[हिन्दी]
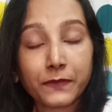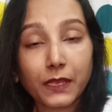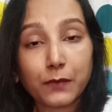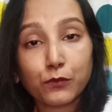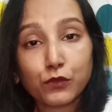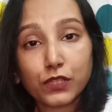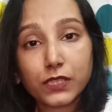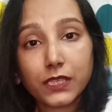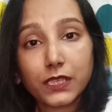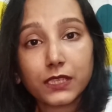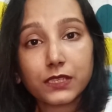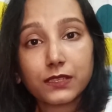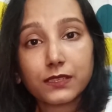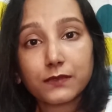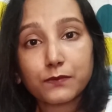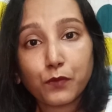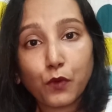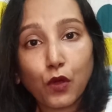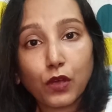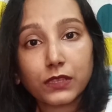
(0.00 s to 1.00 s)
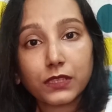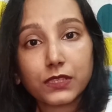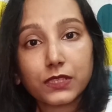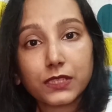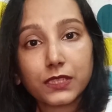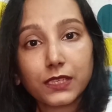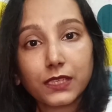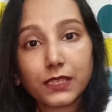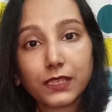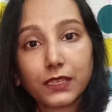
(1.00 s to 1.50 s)
मुझे ये चीज़ बहुत
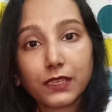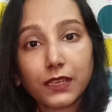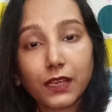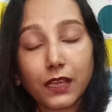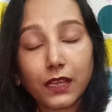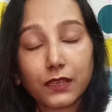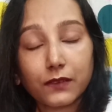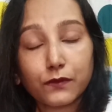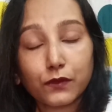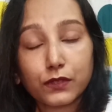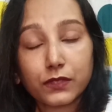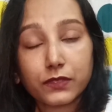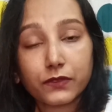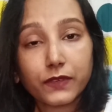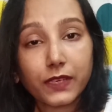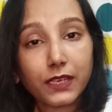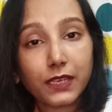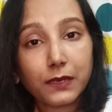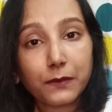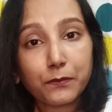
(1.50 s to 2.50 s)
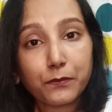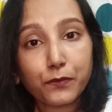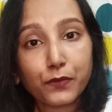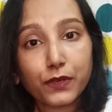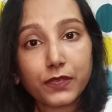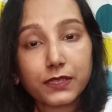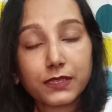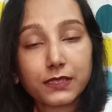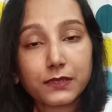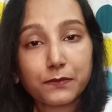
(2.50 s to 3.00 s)
अच्छी लगी आई वॉज़ रियली
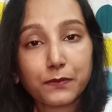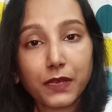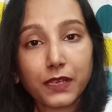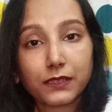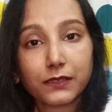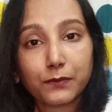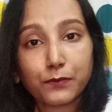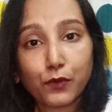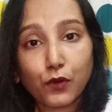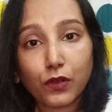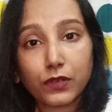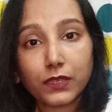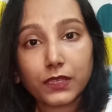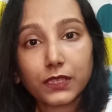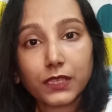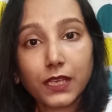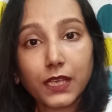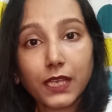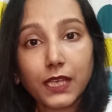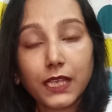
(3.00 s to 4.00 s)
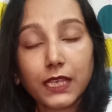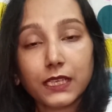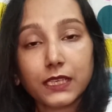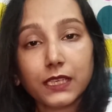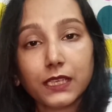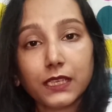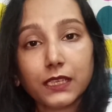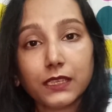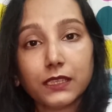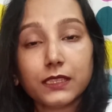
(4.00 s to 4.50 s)
इम्प्रेस्ड बाय द प्रोडक्ट
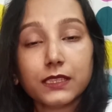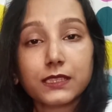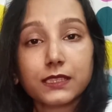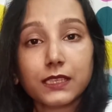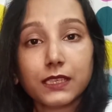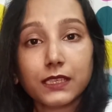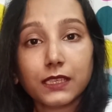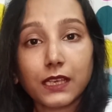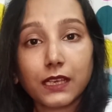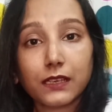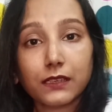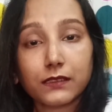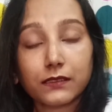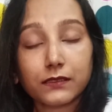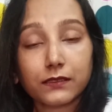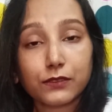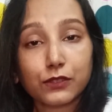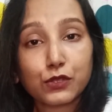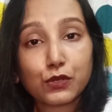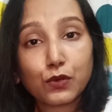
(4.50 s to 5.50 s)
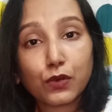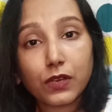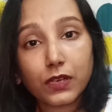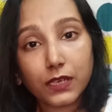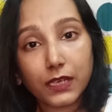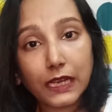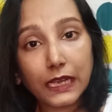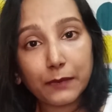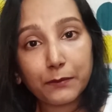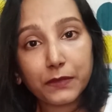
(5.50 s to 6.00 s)
कि इसने जो
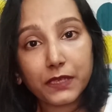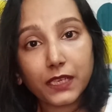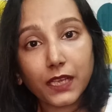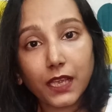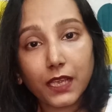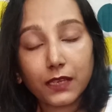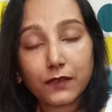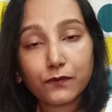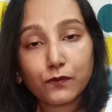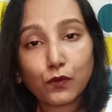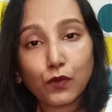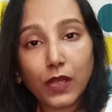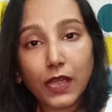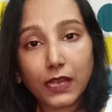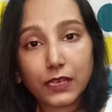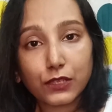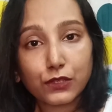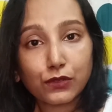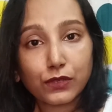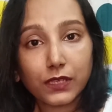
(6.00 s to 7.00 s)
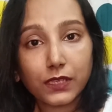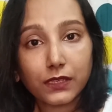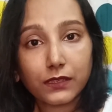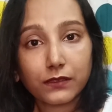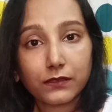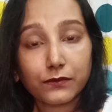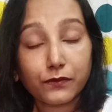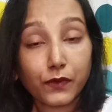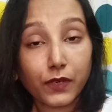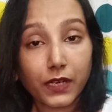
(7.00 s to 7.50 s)
क्लेम किया है वो एक्चुअली
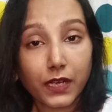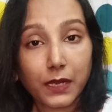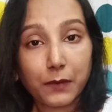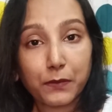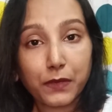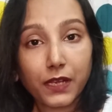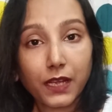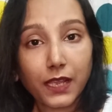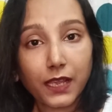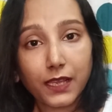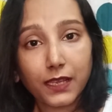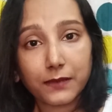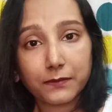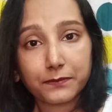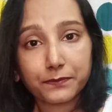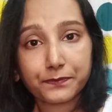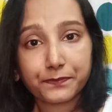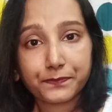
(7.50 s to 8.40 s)
वर्केबल है